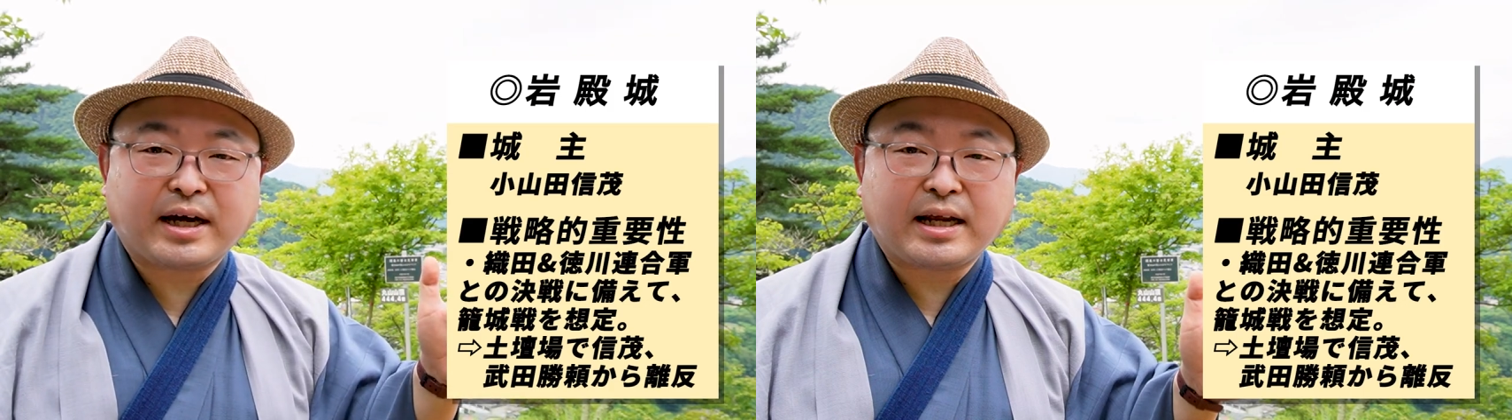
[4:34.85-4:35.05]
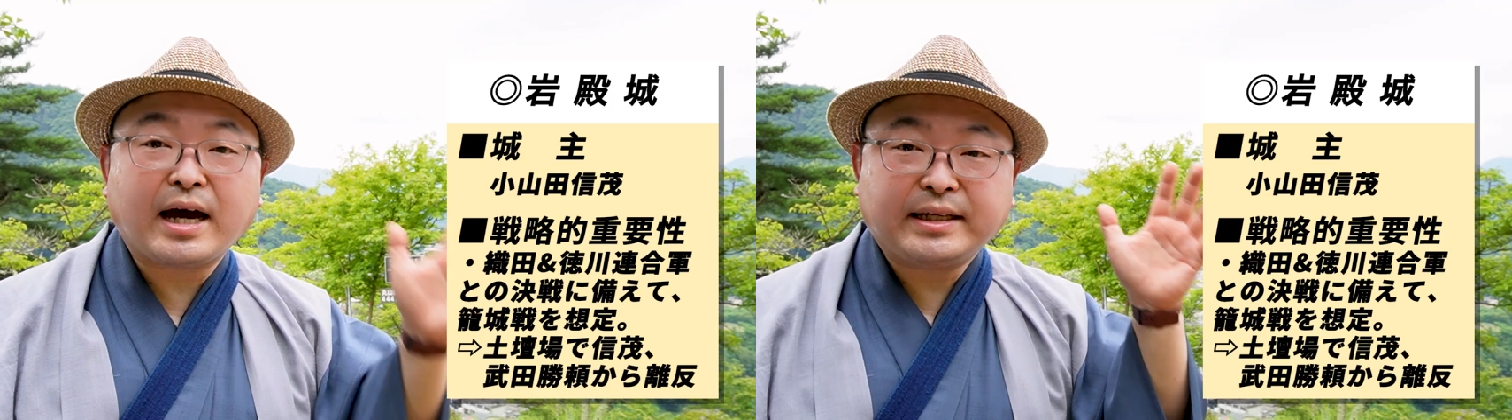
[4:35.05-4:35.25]

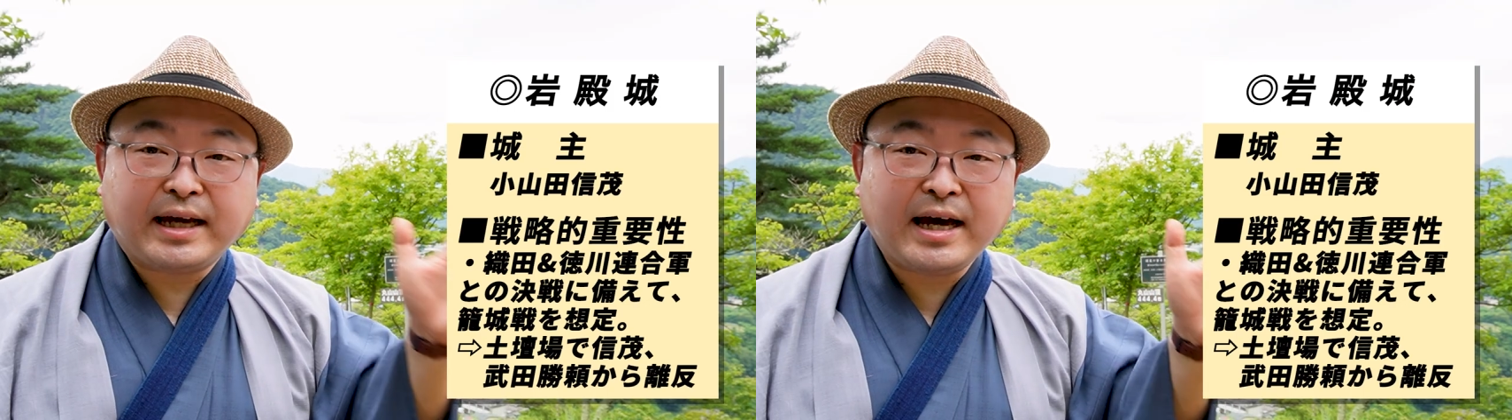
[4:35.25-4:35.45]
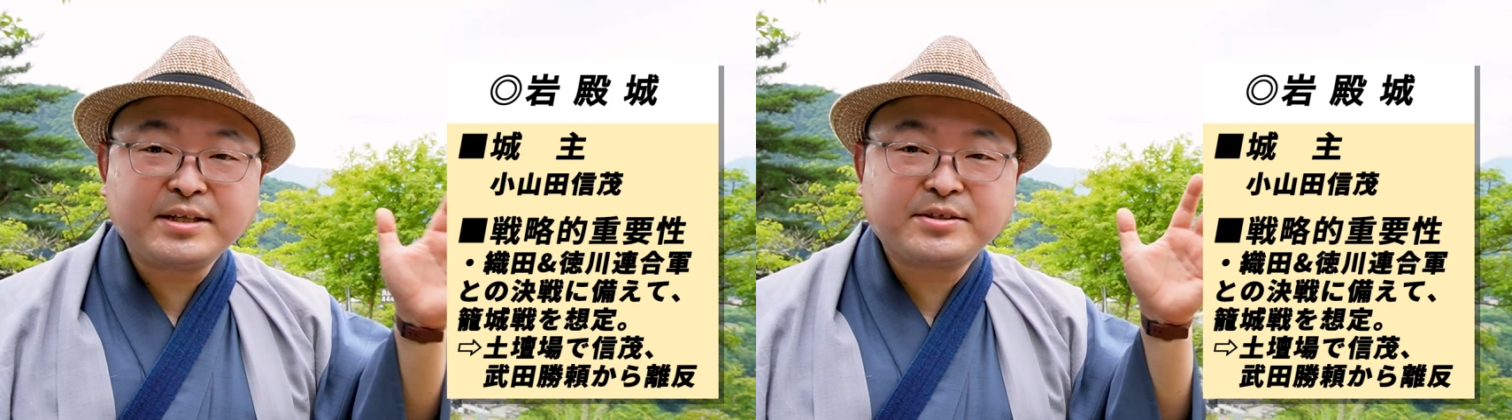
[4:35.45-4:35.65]
から違
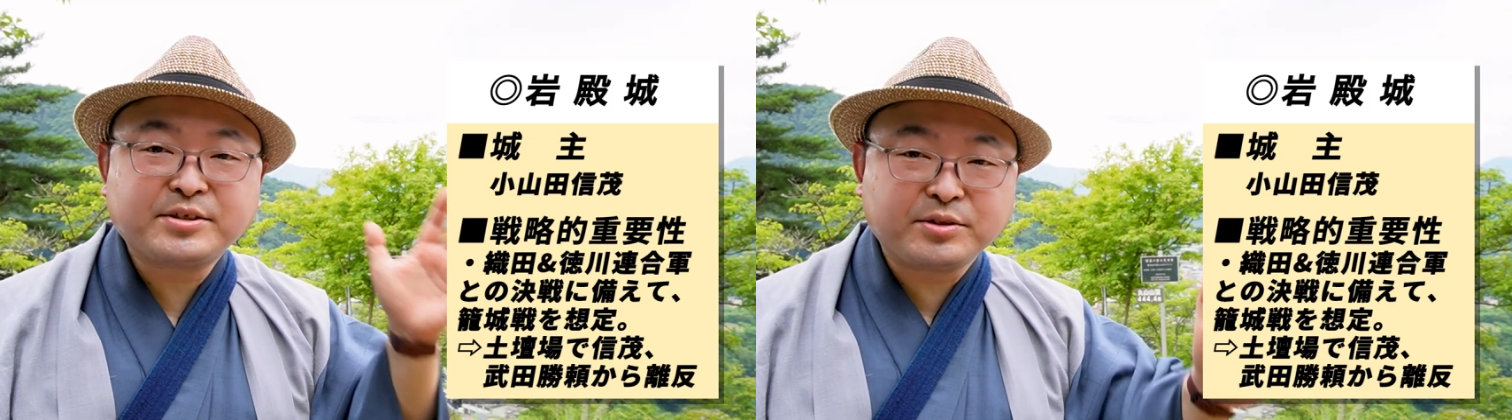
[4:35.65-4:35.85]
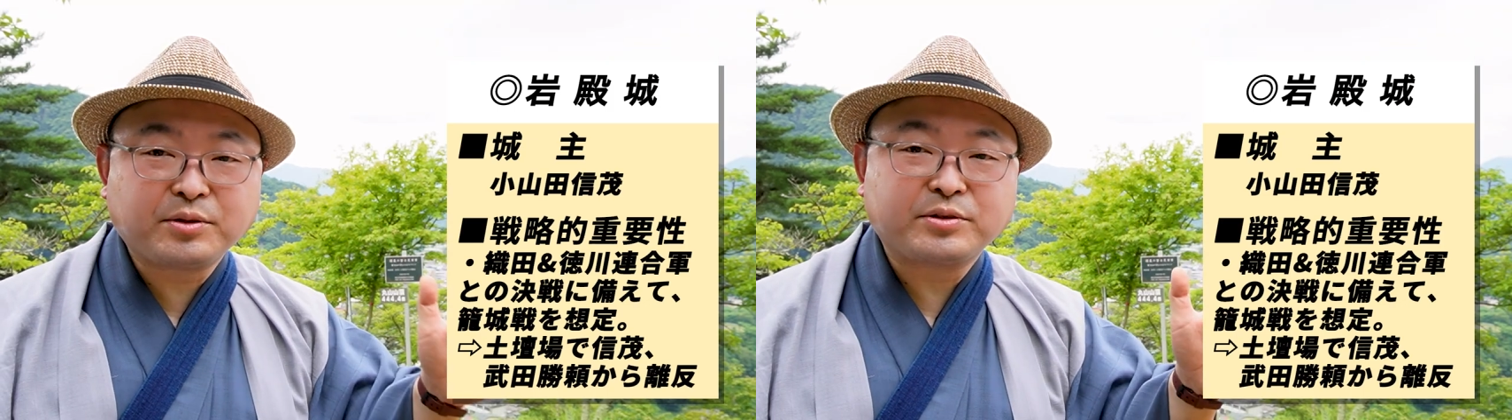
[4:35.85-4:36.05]
反
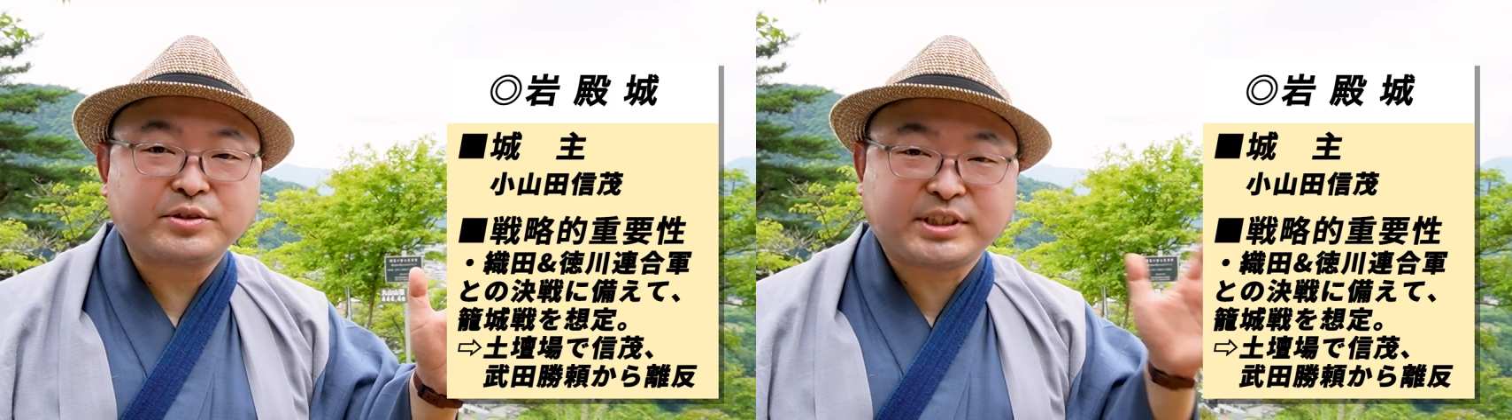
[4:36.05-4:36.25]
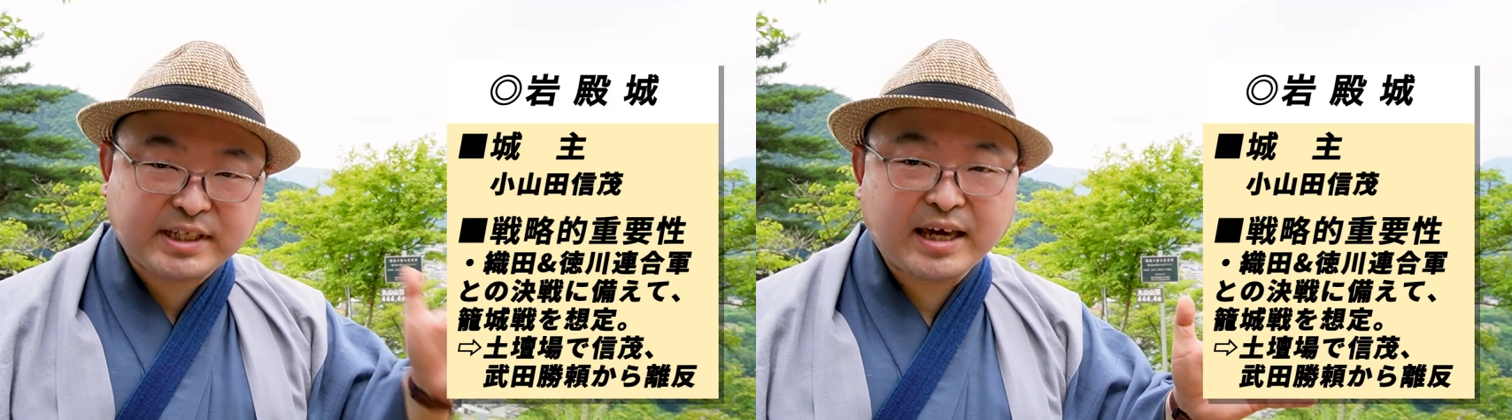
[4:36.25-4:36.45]
すると
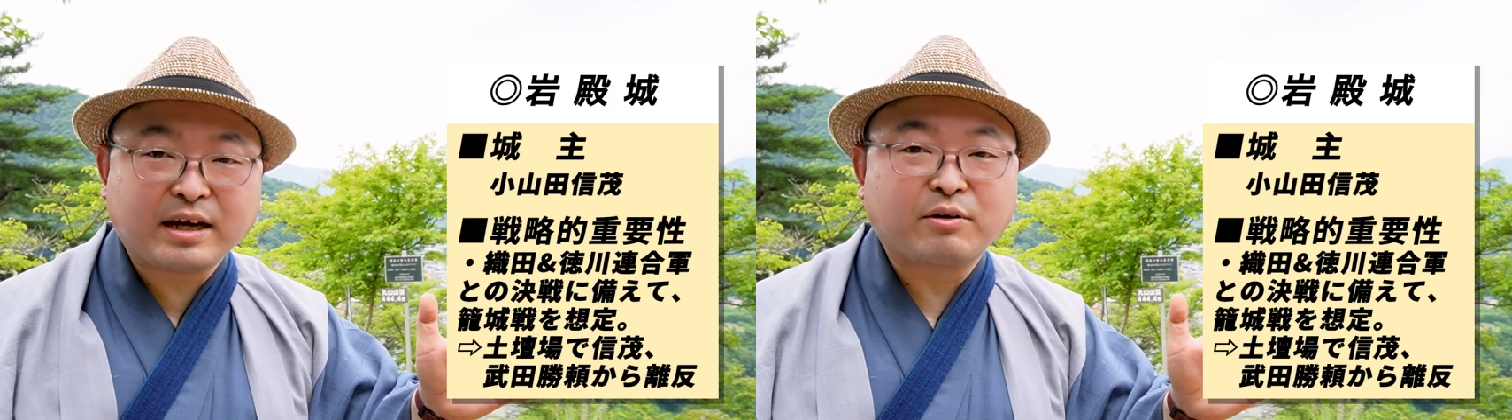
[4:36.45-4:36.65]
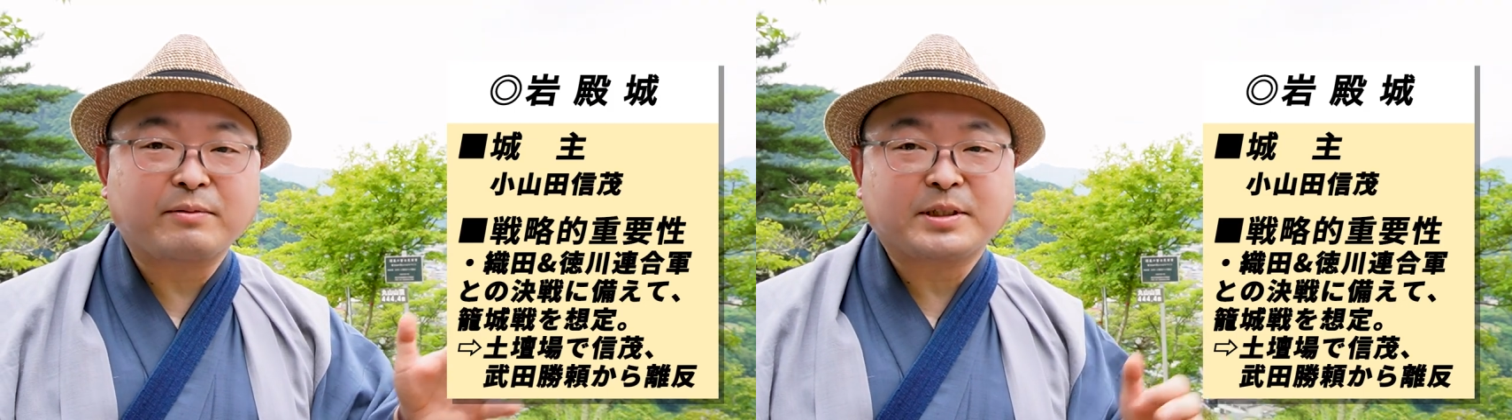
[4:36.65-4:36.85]
いう事
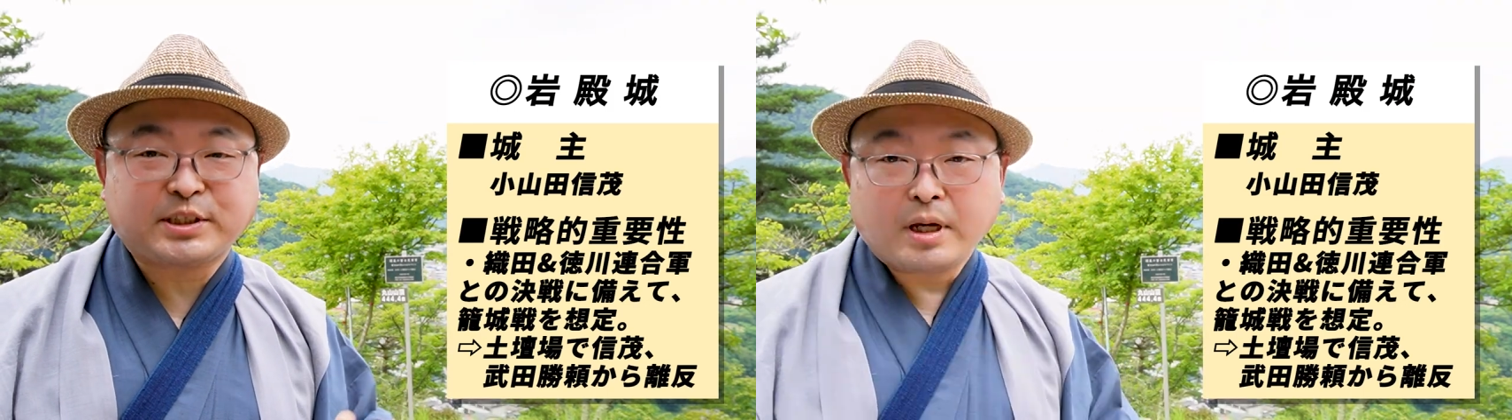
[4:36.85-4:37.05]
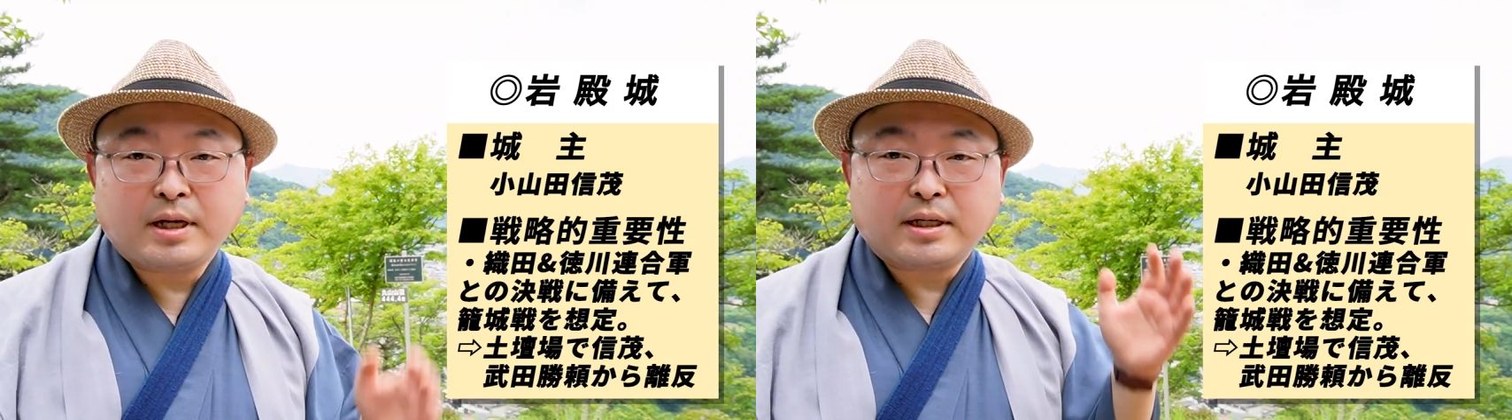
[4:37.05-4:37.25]
件が起きま
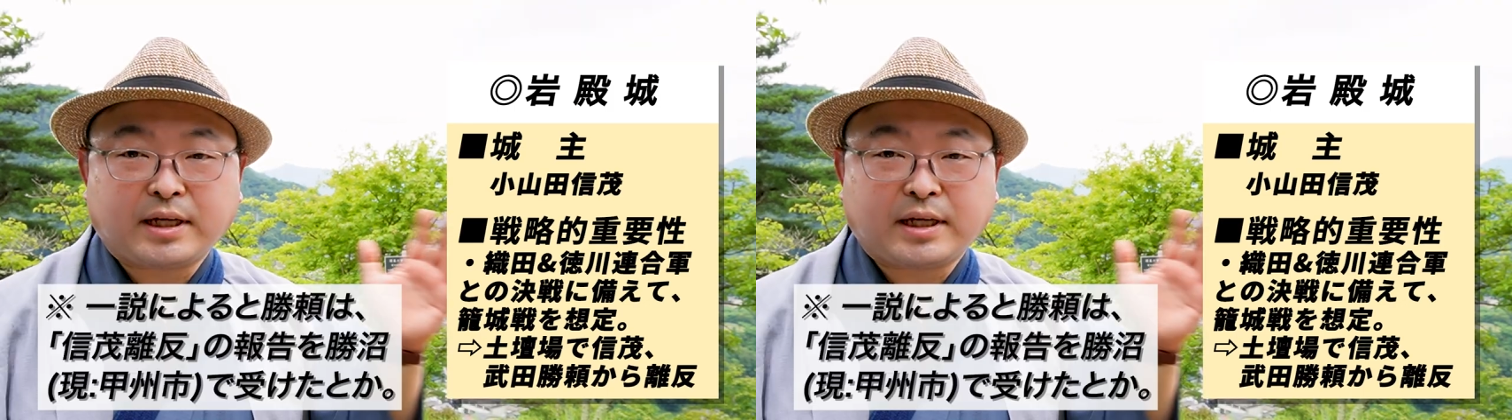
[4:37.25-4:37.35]
して、